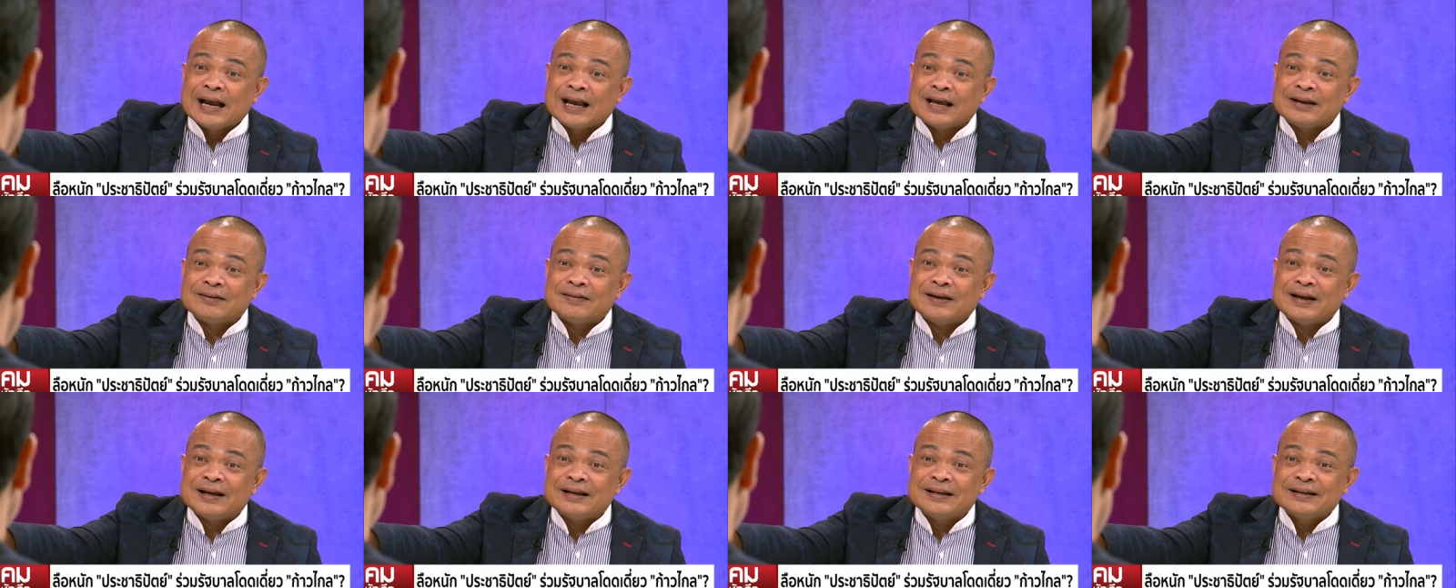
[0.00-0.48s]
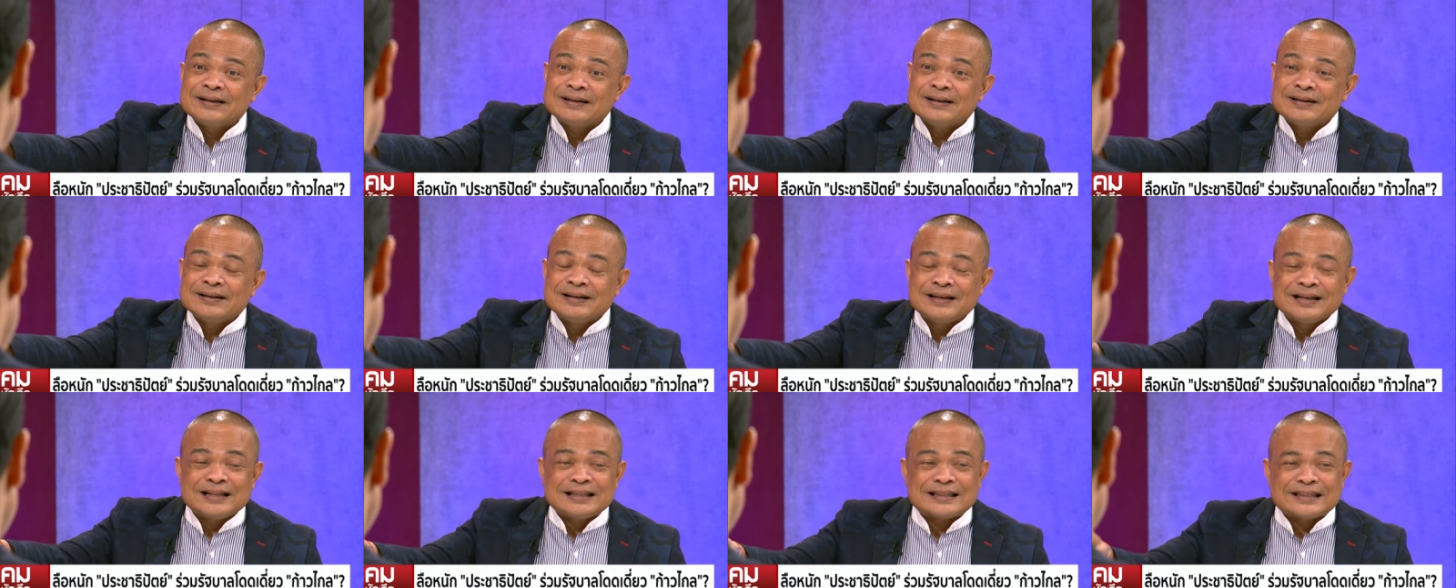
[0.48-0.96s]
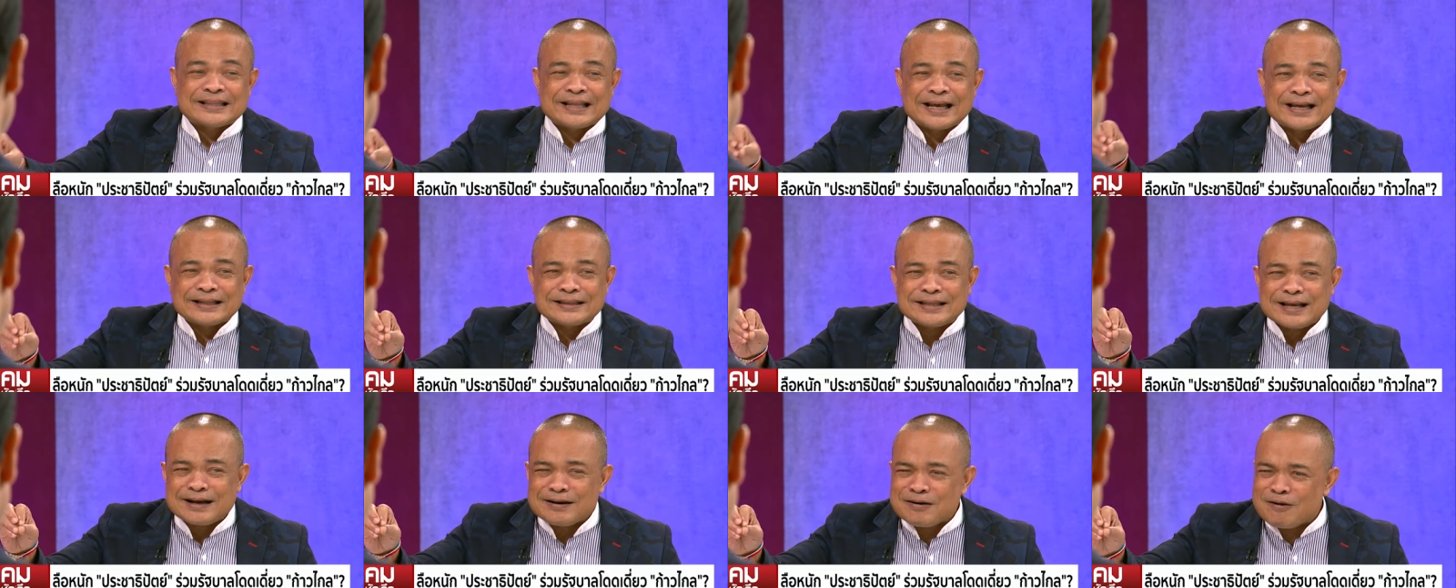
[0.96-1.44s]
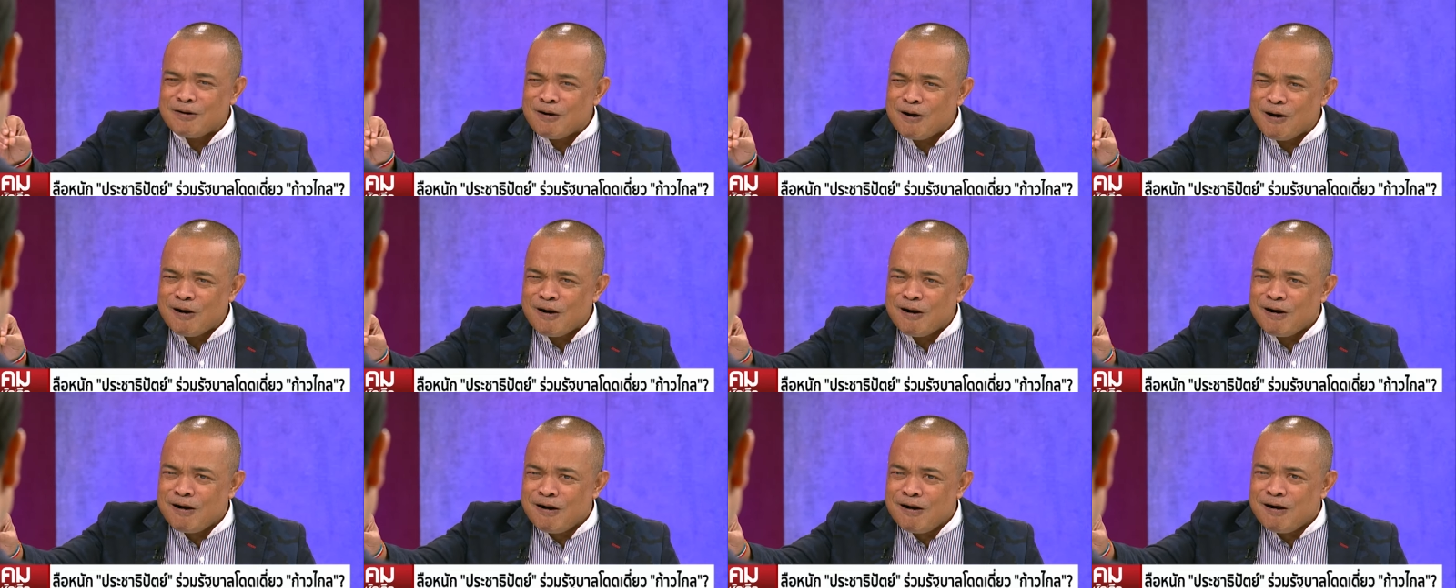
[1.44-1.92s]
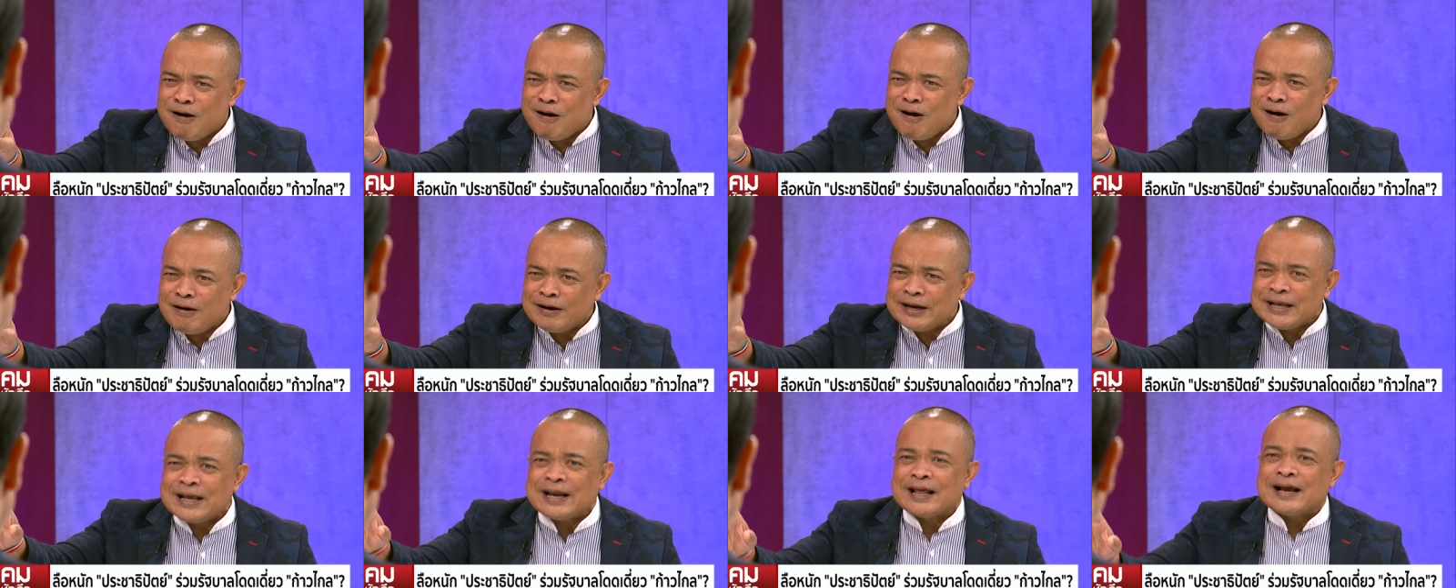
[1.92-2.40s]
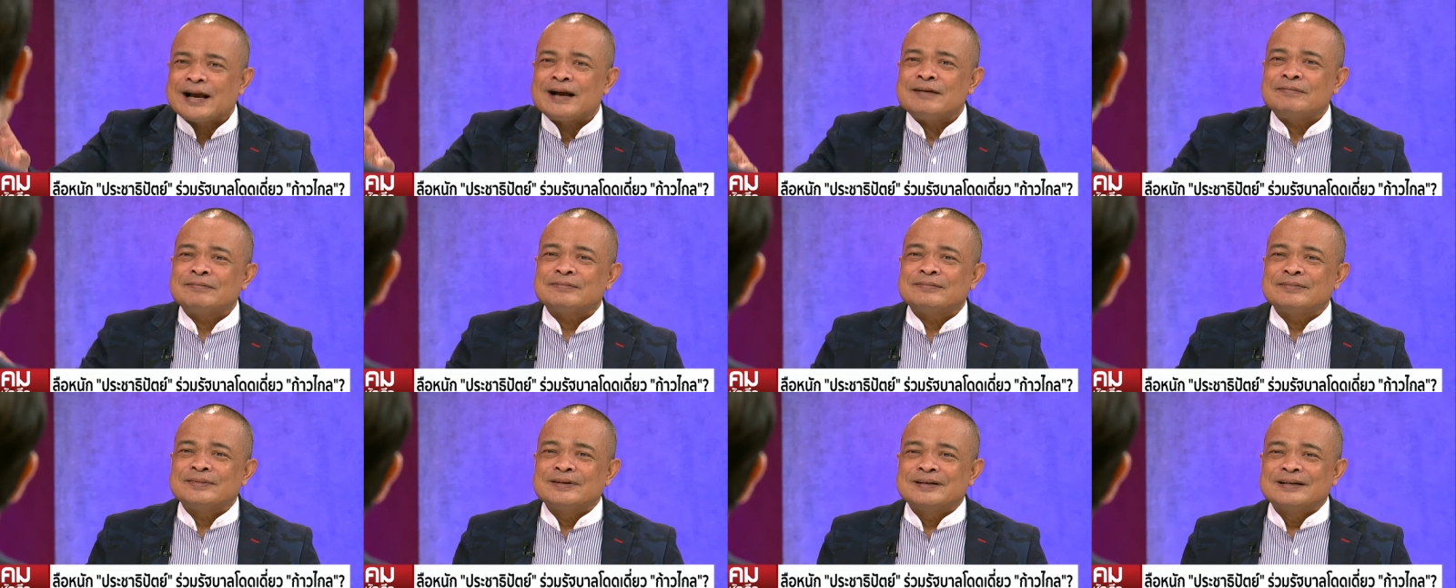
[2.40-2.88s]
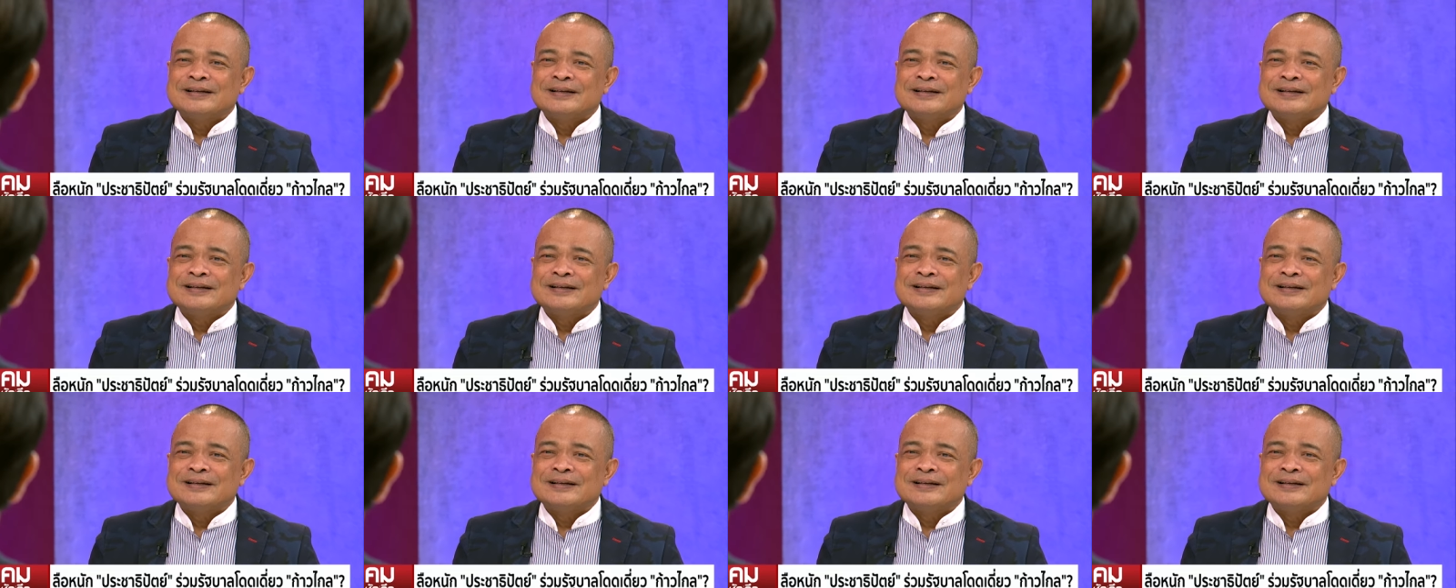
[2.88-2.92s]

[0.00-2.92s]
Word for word: เห็นไหมแต่ตางอเนี่ยนะครับ